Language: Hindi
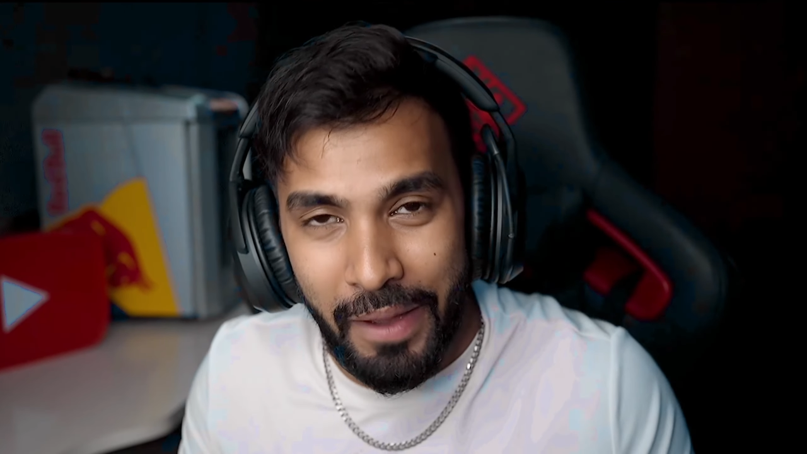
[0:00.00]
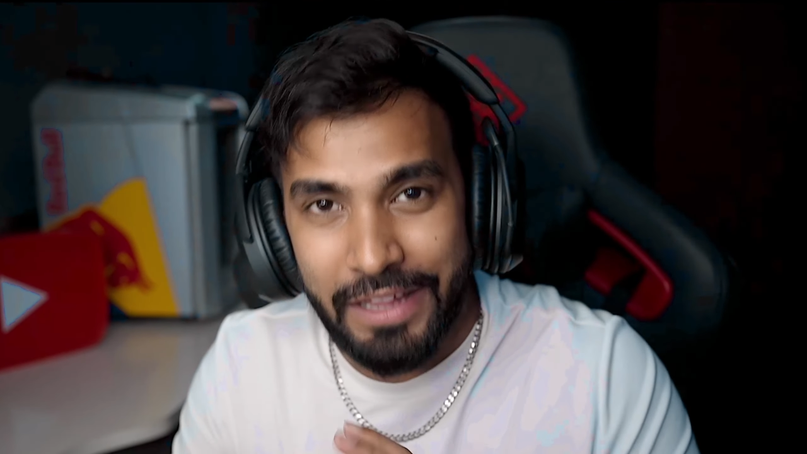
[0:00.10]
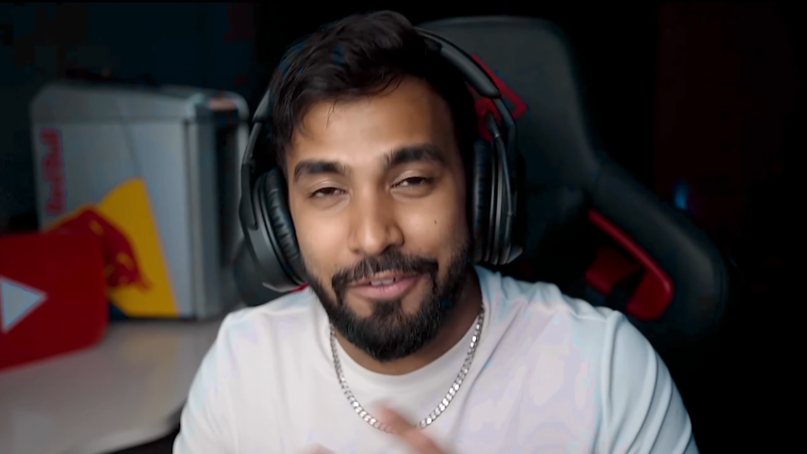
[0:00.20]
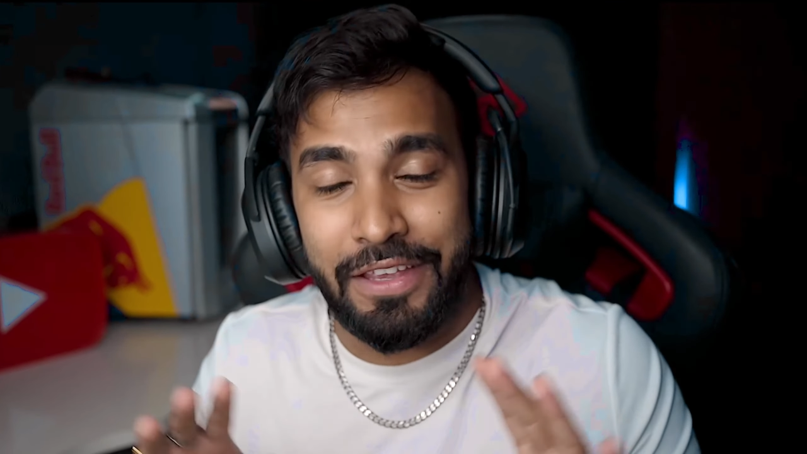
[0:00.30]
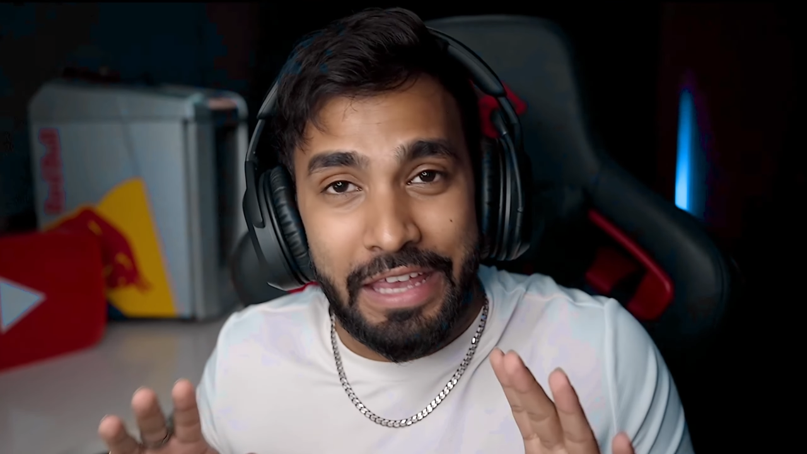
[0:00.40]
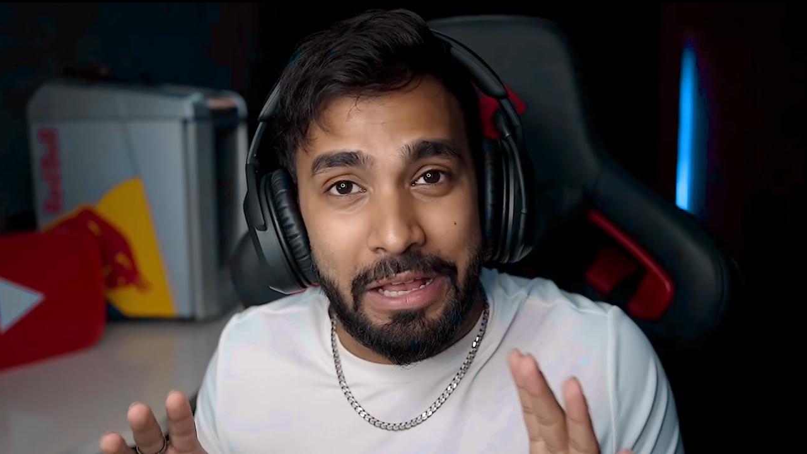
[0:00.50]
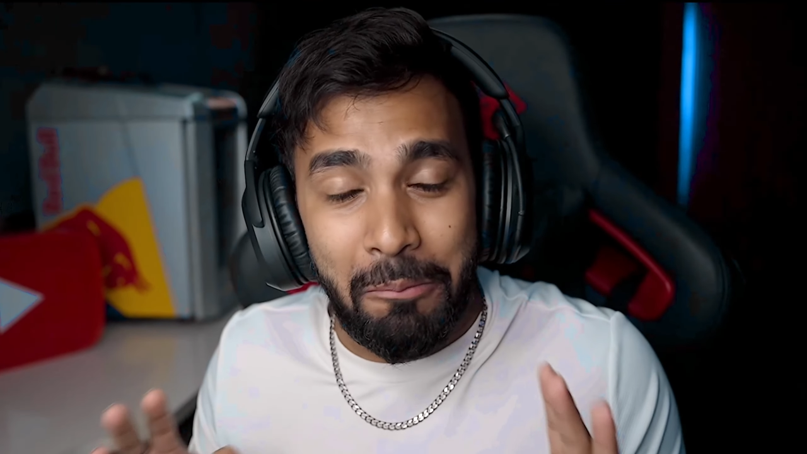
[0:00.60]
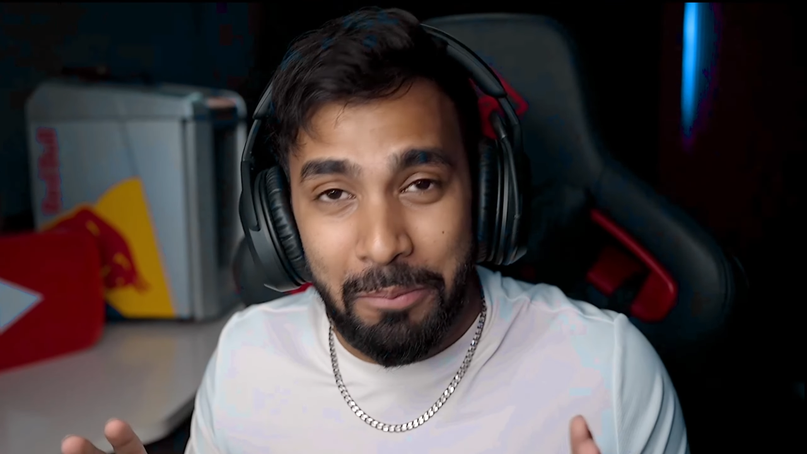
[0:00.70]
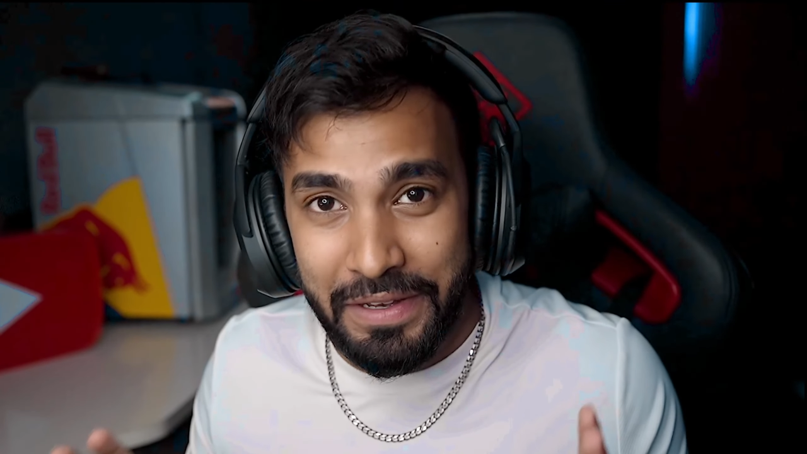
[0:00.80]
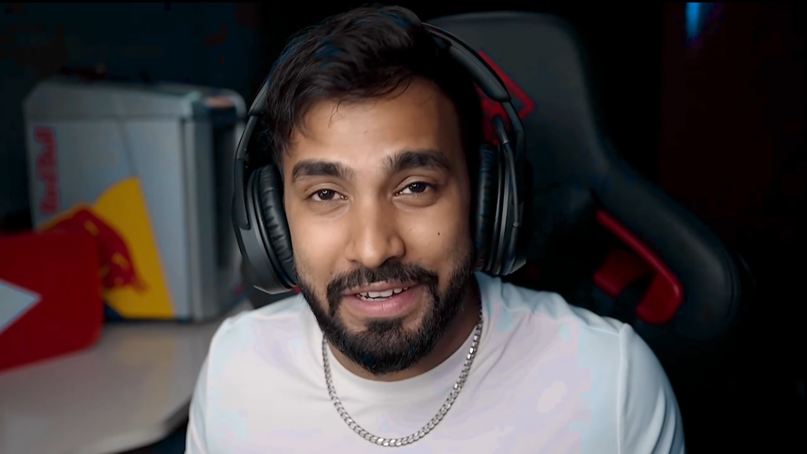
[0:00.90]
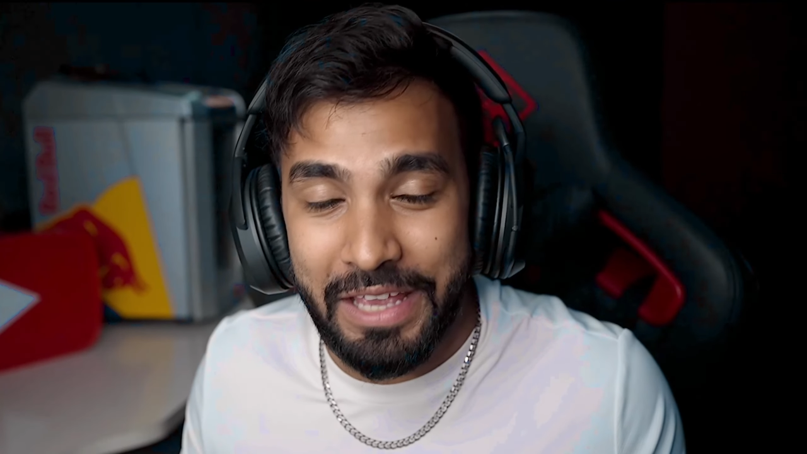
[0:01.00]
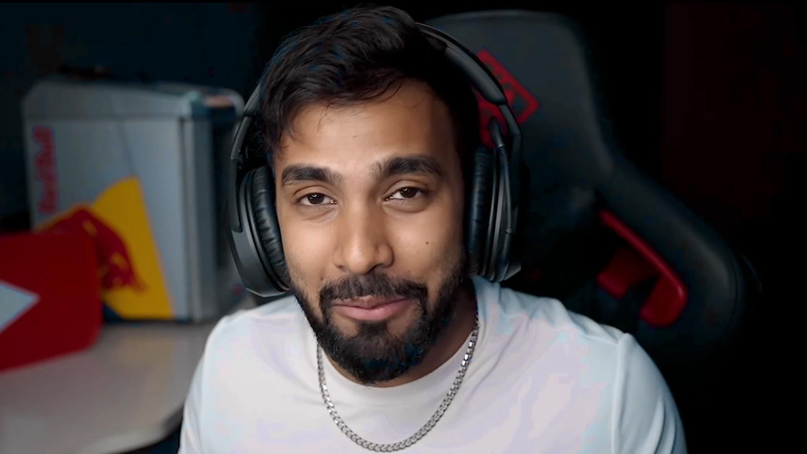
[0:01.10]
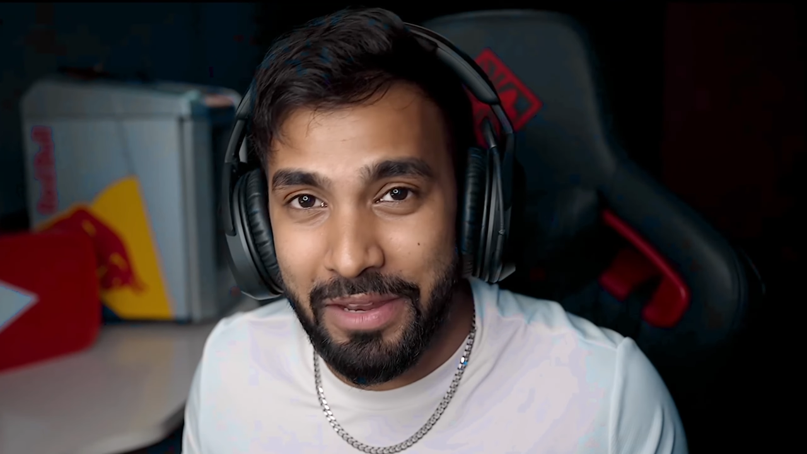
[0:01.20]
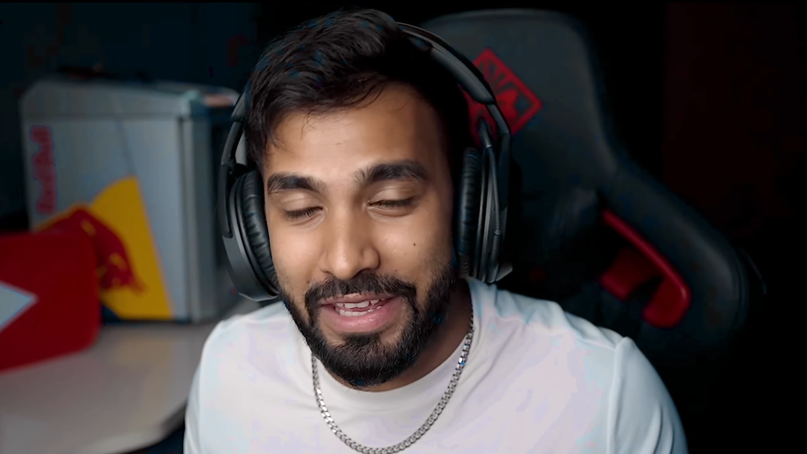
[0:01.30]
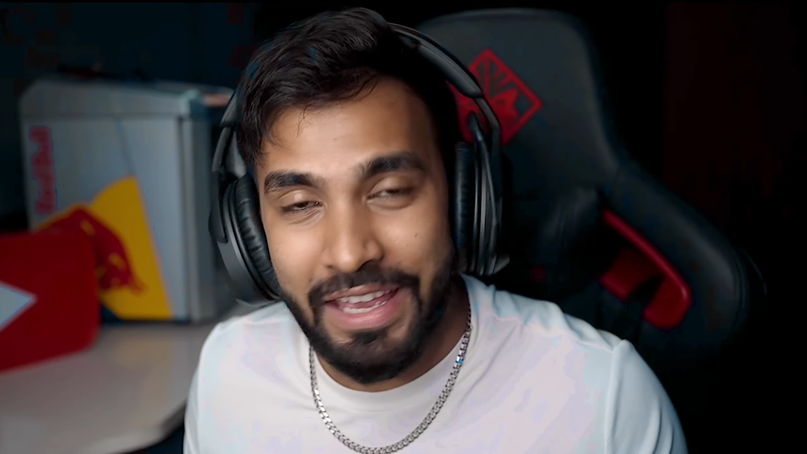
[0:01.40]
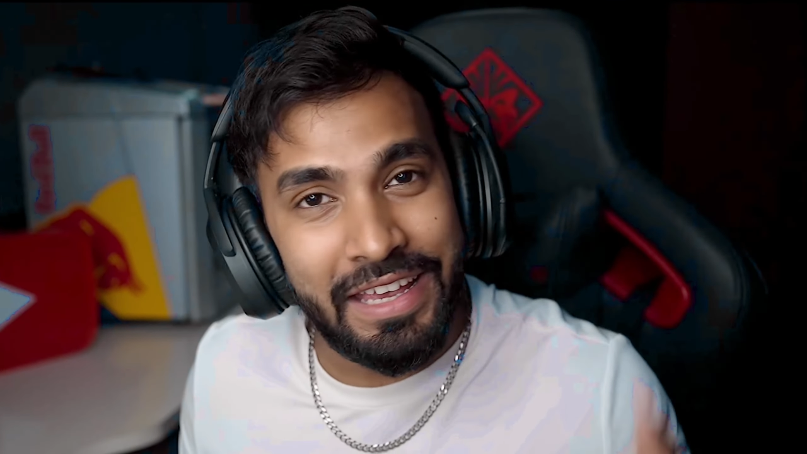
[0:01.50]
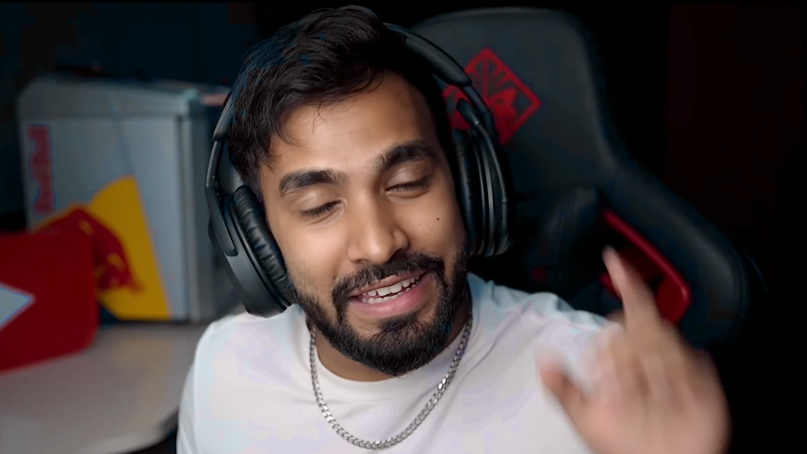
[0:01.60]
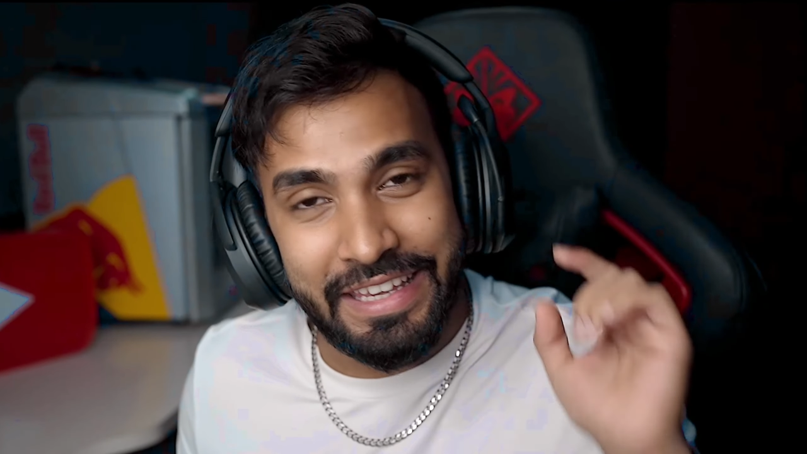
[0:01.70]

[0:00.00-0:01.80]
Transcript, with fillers: बाय द वे ये कंप्लीट गेम नहीं है